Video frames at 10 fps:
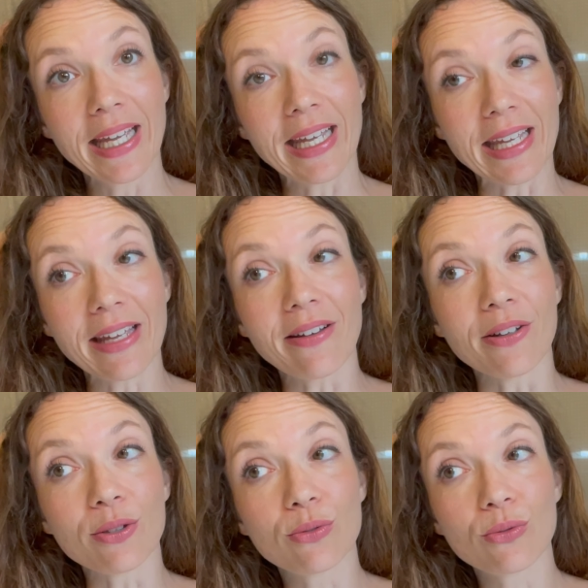Et
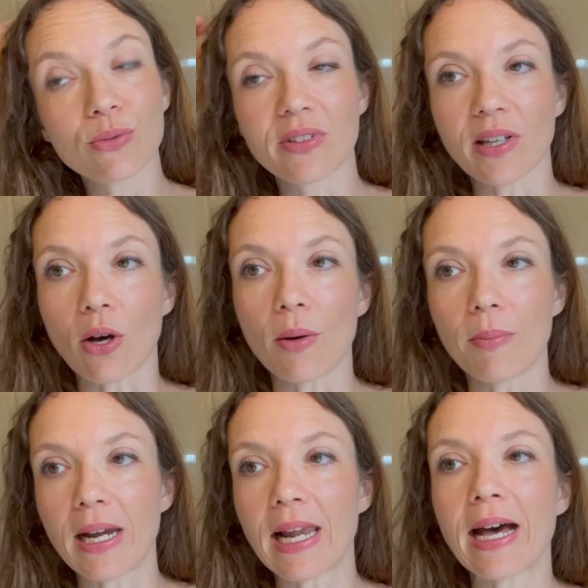euh, toutes ces
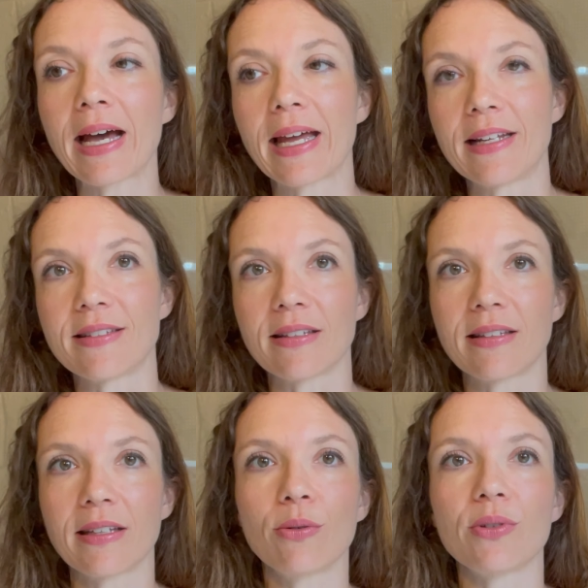robes-là, elles
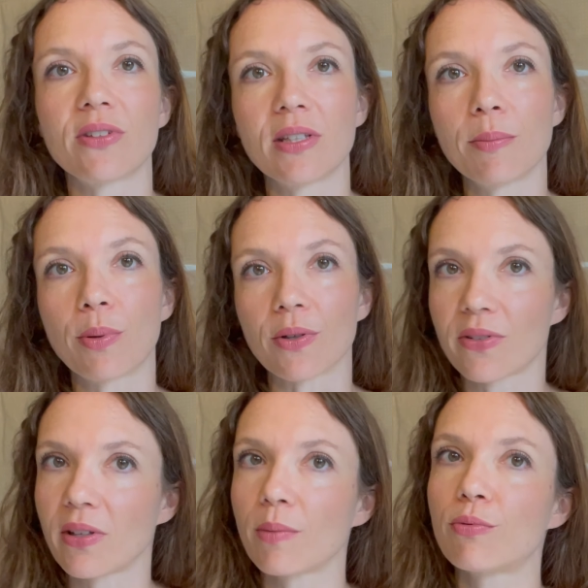étaient aussi
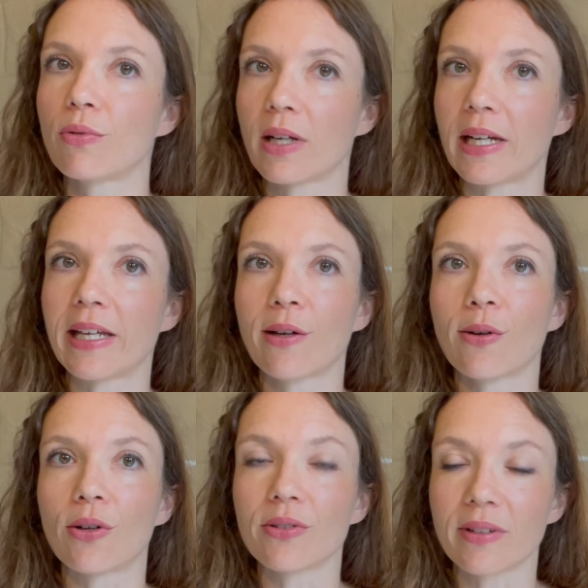pensées pour les
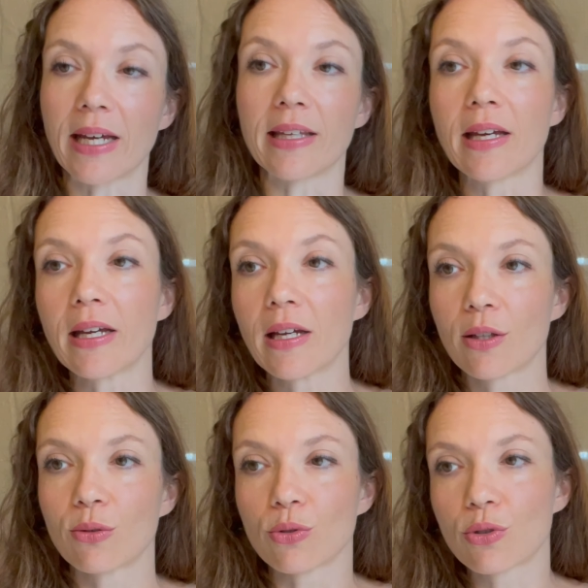grandes tailles.
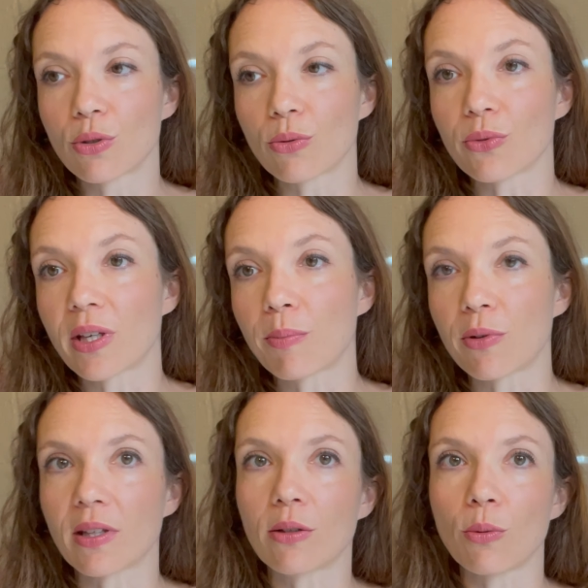Donc je te conseille
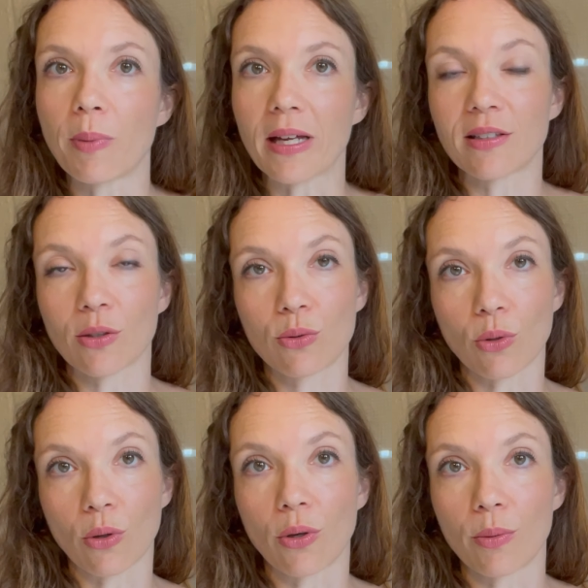peut-être de partir
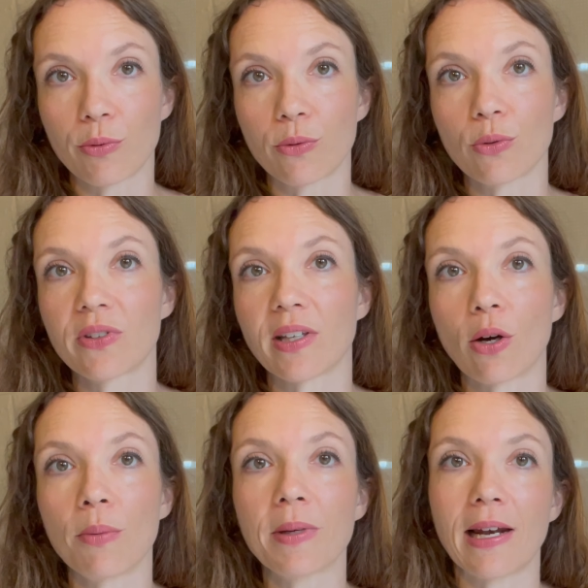sur euh, plutôt ces
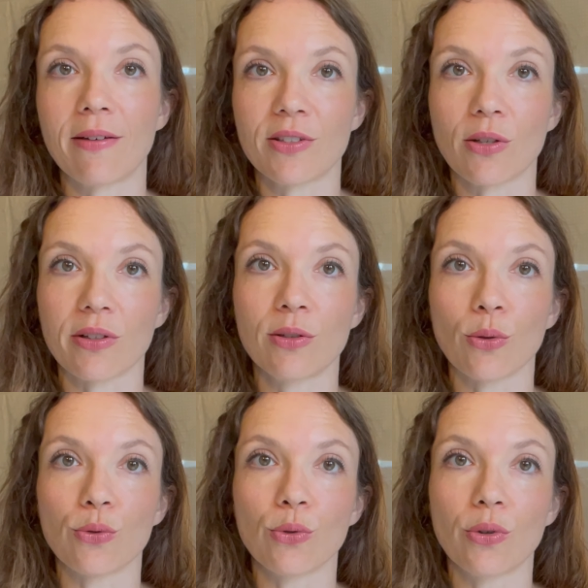robes qu'elle avait sorties dans
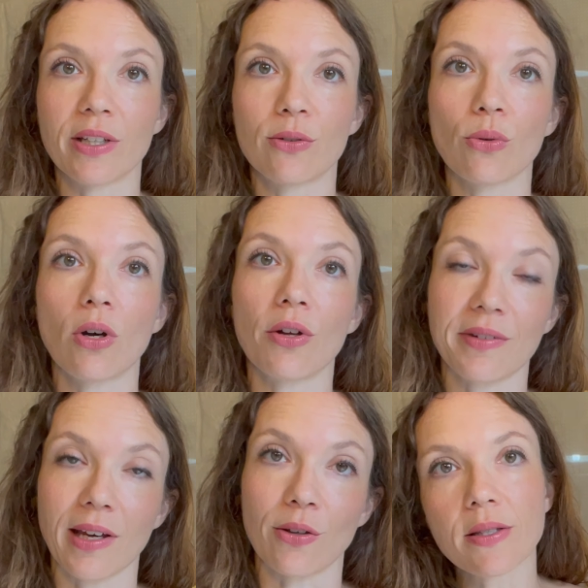une collection
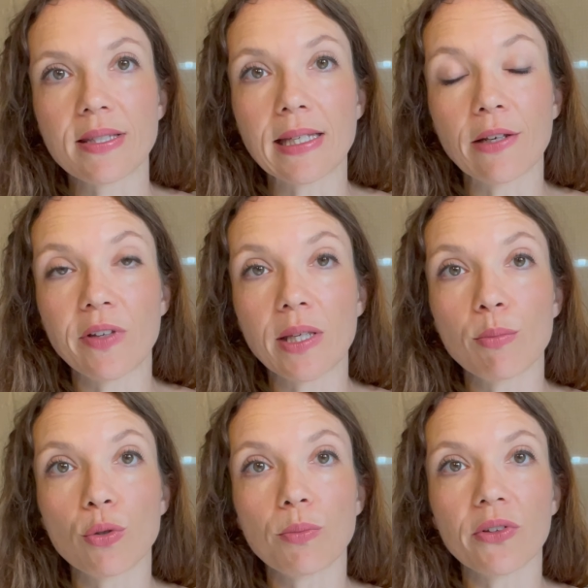antérieure. Sylvie
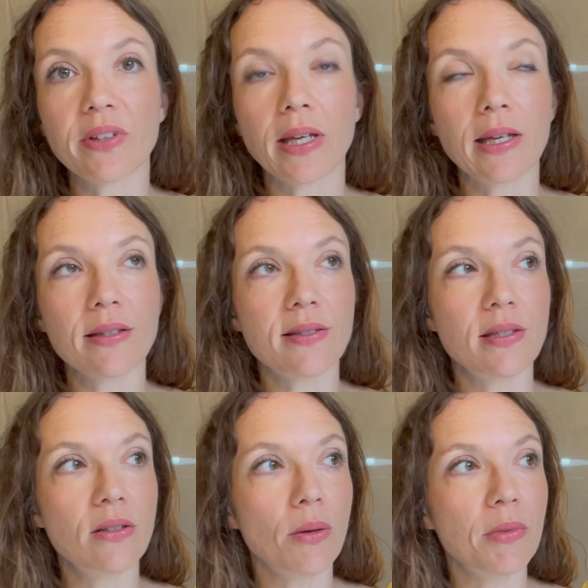me demandait
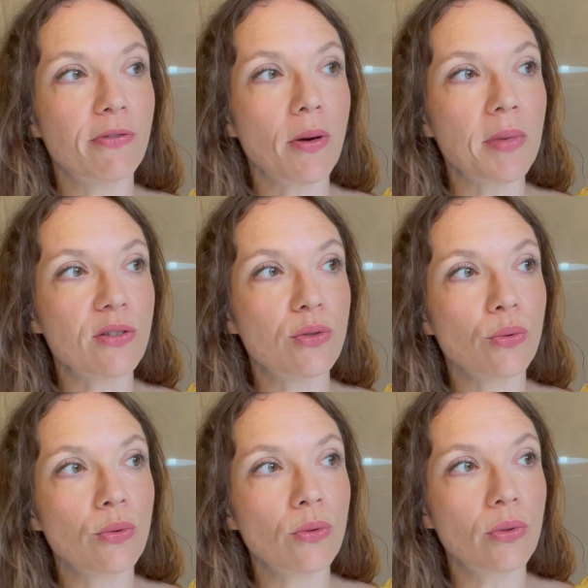si dans mes
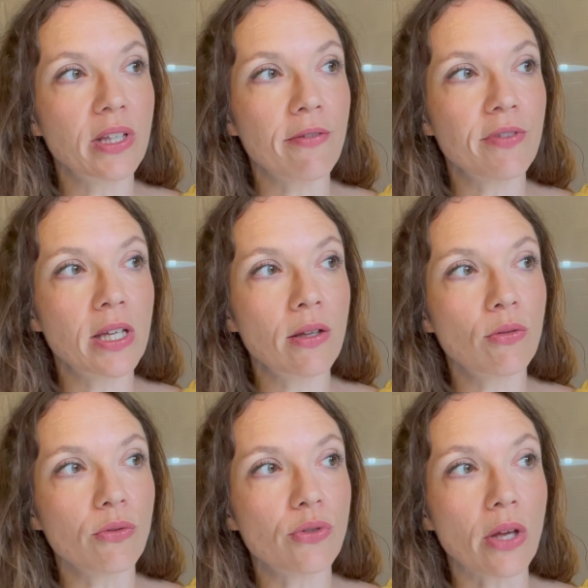formations il y
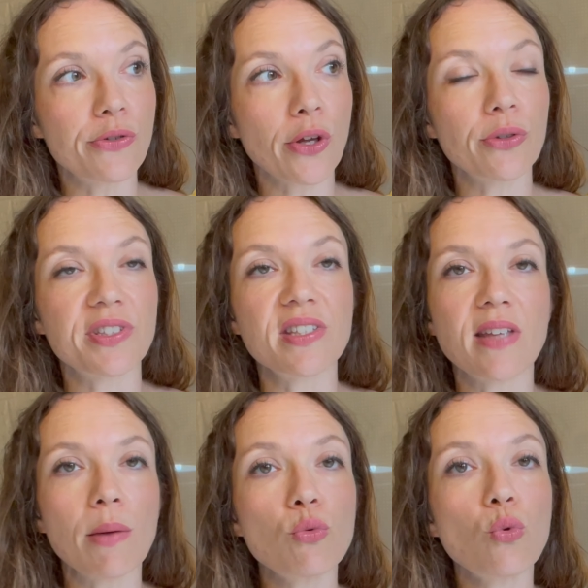avait une sorte de
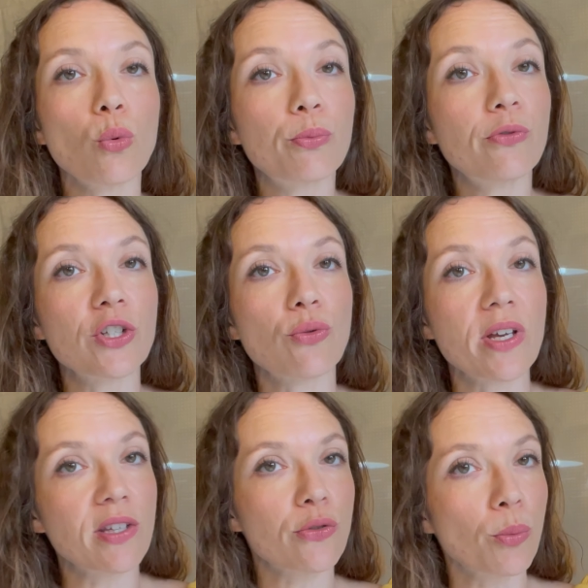système où on pouvait
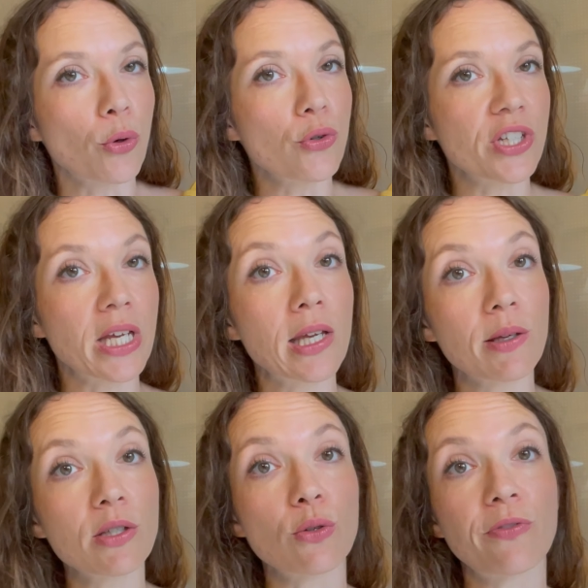choisir son projet
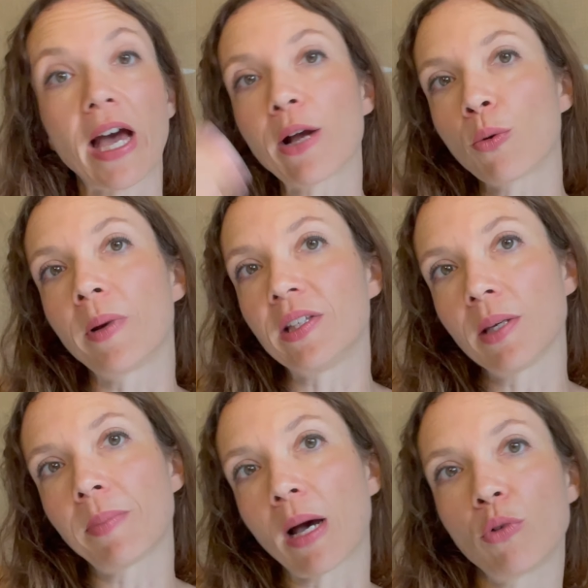et se faire accompagner
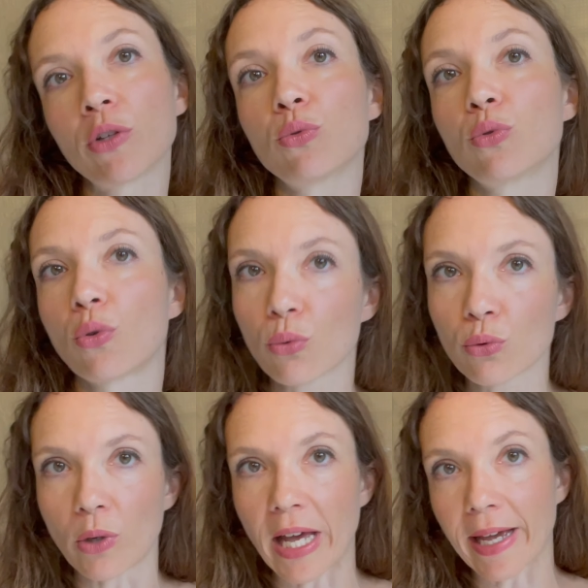par moi tout au long
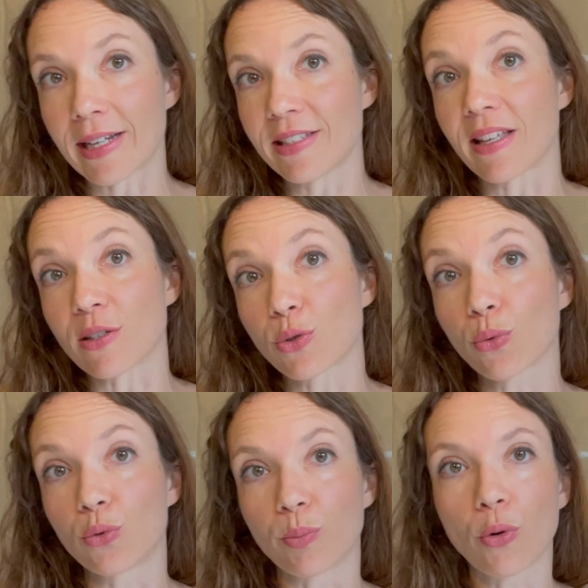de la réalisation
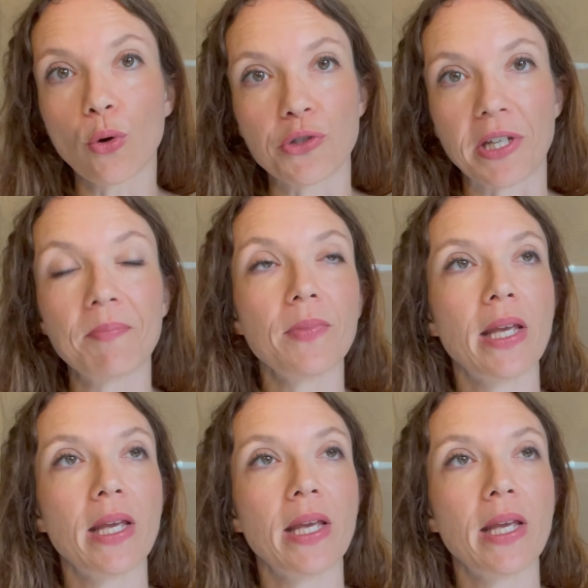du projet.